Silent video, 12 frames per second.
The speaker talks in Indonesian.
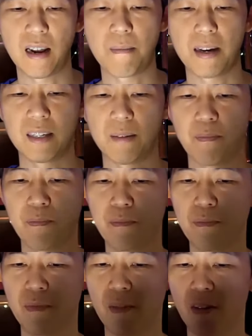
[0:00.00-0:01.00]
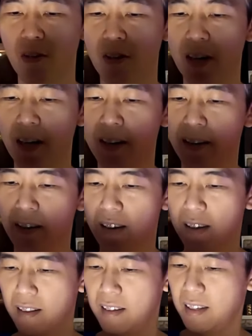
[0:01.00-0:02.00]
macam. Oke. Okay?
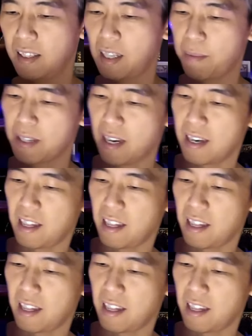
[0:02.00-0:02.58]
Di sini kita bisa lihat